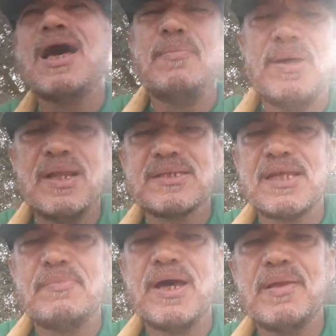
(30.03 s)
الملك
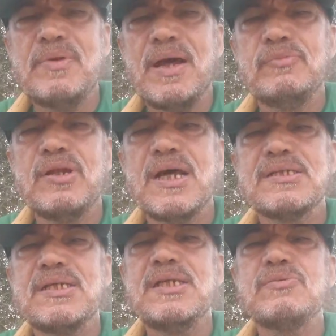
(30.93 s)
سلمان بن عبد
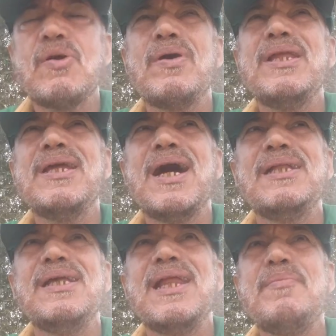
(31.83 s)
العزيز وولي
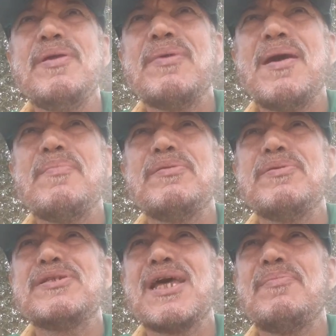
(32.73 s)
عهده الأمين محمد
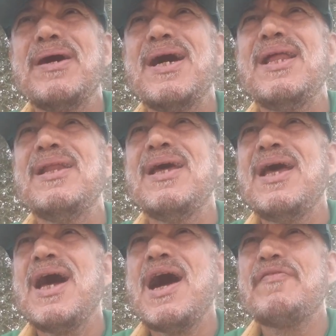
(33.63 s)
بن سلمان
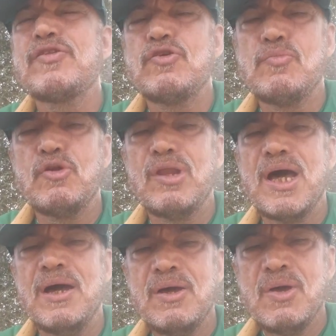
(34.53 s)
حفظهم
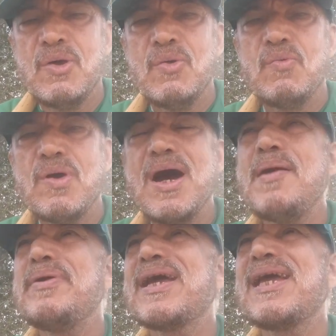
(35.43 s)
الله
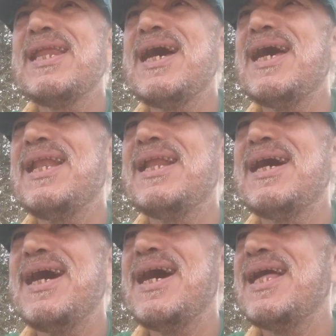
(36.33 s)
ومن خلال
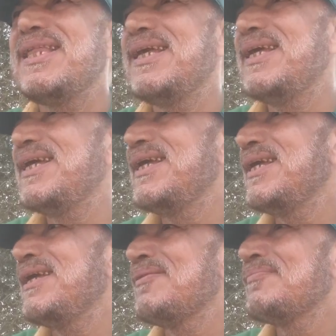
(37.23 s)

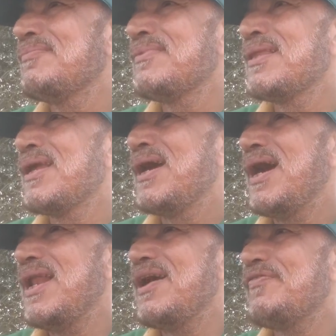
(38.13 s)
هذه
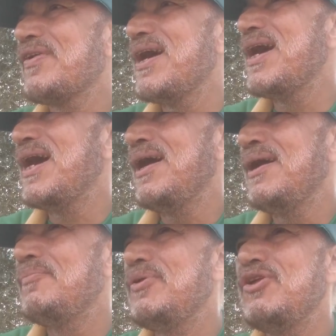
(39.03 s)

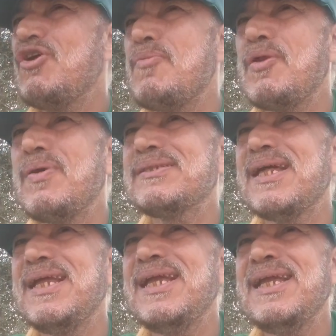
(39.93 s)
الأفراح باليوم
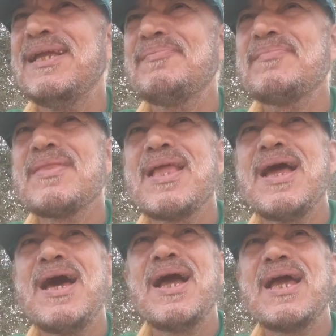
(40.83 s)
الوطني
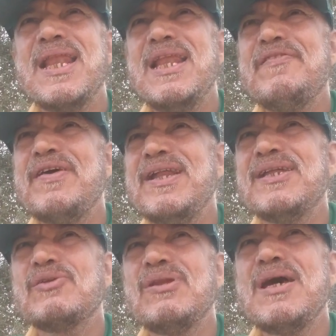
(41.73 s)

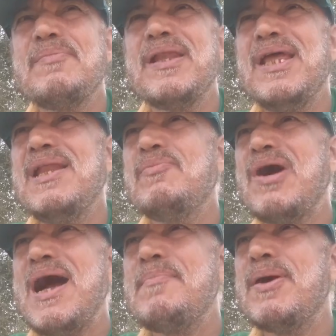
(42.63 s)
كلفني طلاب العلم
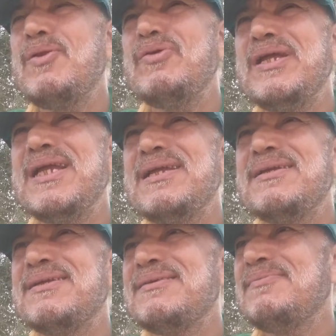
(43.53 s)
وحملوني
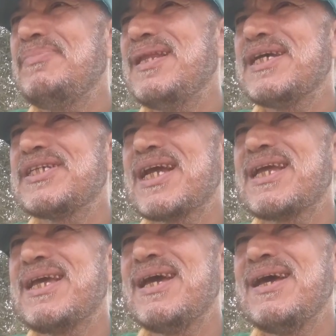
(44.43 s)
بلا
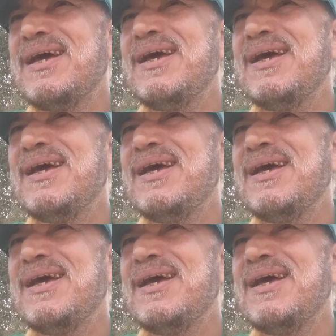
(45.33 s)
شك